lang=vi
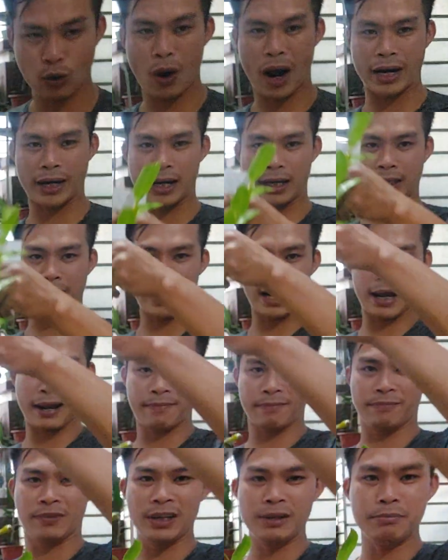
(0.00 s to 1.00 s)
cái loại này thì
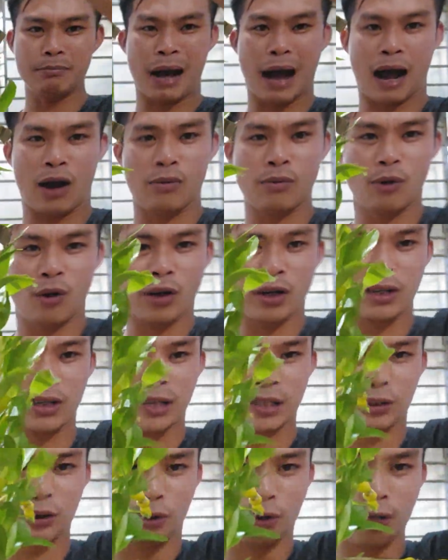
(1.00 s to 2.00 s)
em vẫn bảo mọi
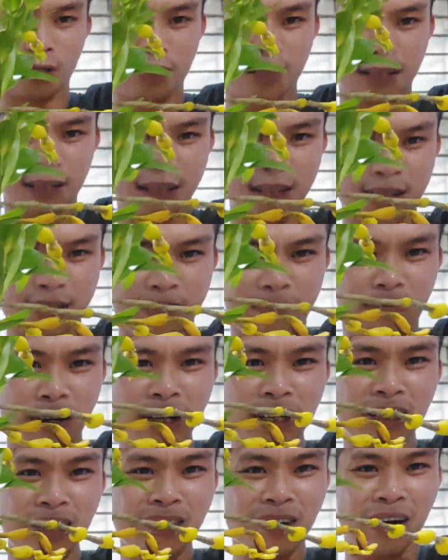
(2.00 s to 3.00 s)
người rồi
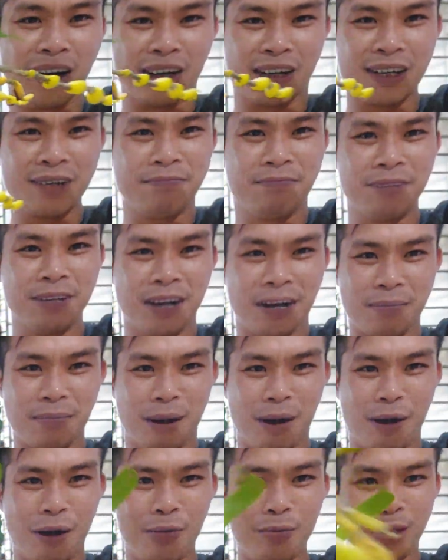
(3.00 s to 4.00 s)
vẫn ở cái vườn
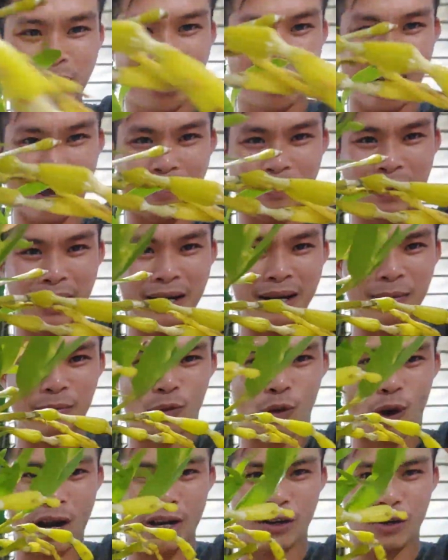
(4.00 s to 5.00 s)
mà hôm trước em đến em
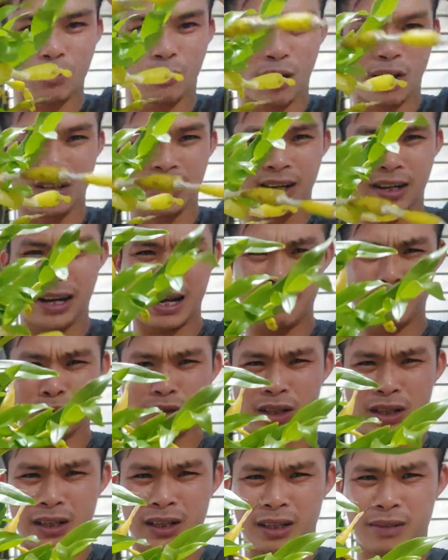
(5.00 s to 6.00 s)
quay cho mọi người em
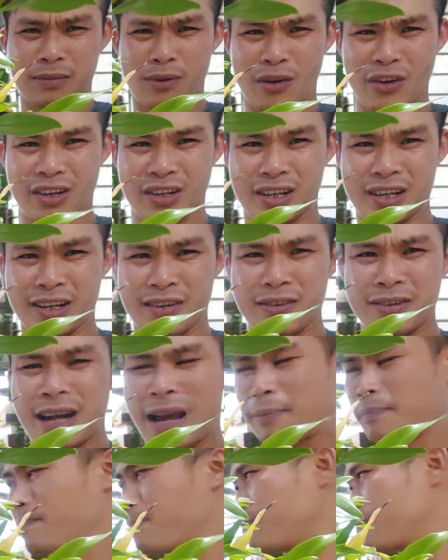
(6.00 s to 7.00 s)
thấy mọi người nó
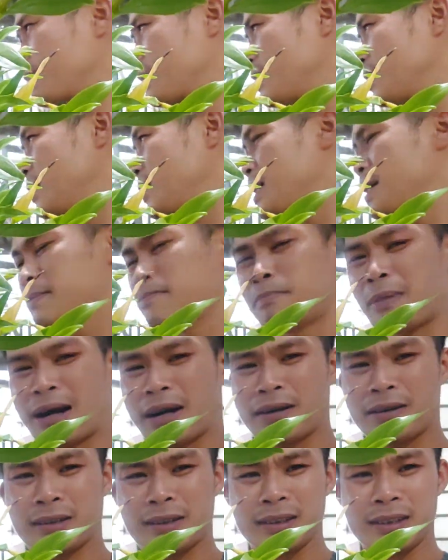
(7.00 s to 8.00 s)
đẹp mà
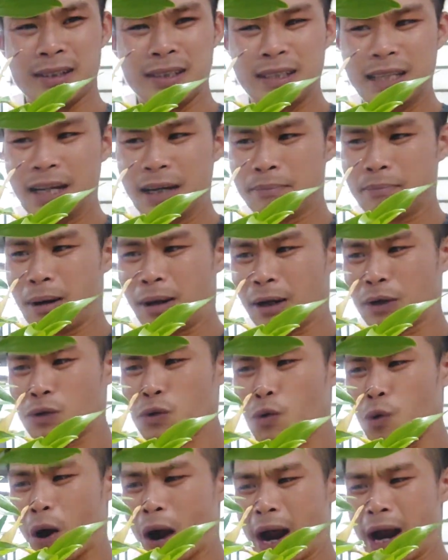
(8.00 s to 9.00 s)
nó tự nhiên mà nó
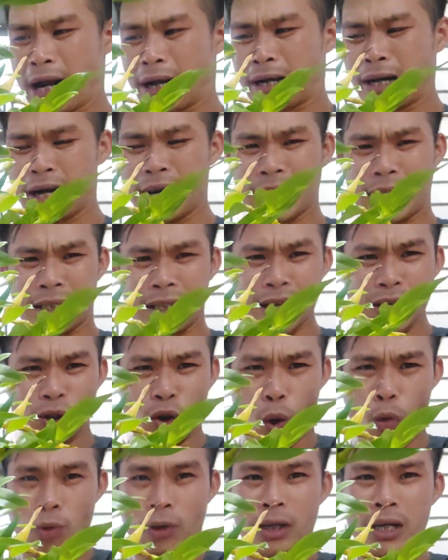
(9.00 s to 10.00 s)
khỏe cây kinh
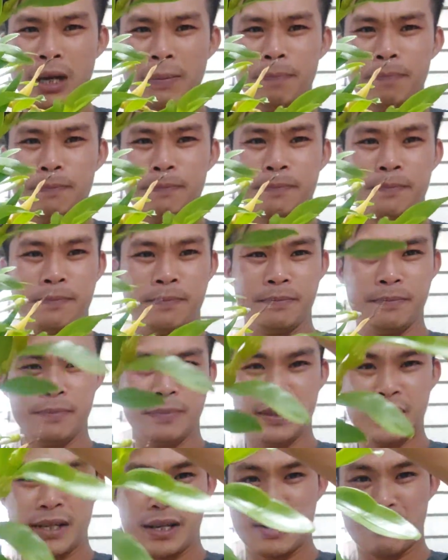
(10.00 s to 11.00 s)
khủng khiếp
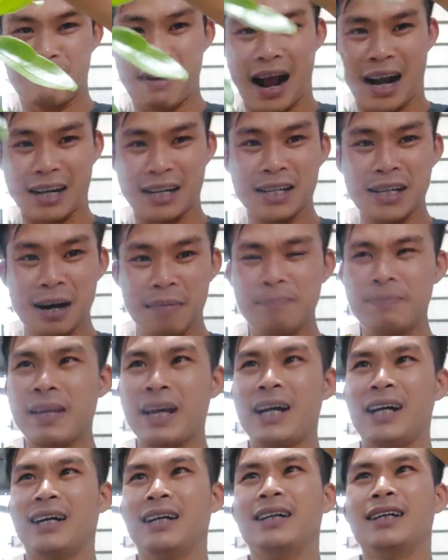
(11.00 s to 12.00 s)
vàng ươm
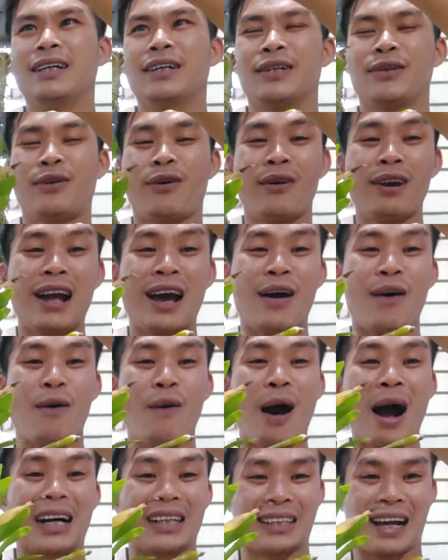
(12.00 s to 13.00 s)
nhá nó là
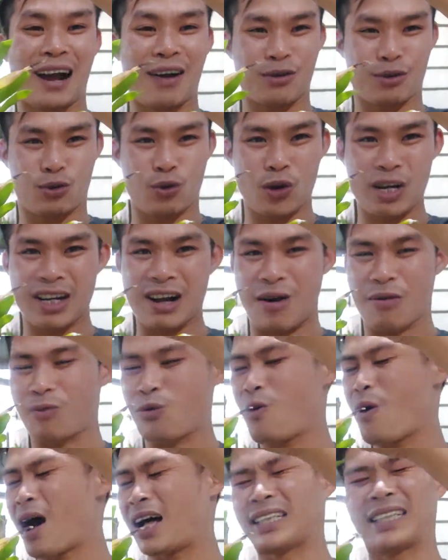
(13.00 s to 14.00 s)
hoàng thảo chuỗi ngọc
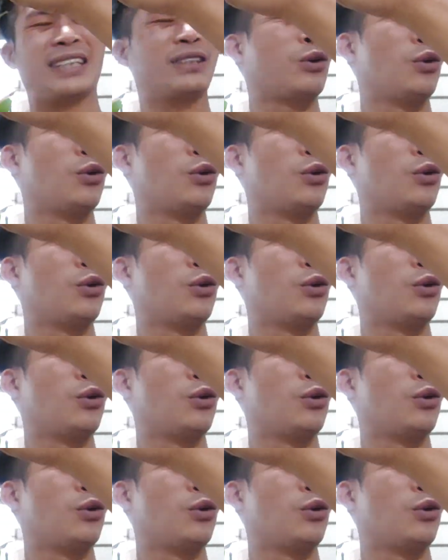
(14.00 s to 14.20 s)
hoa thì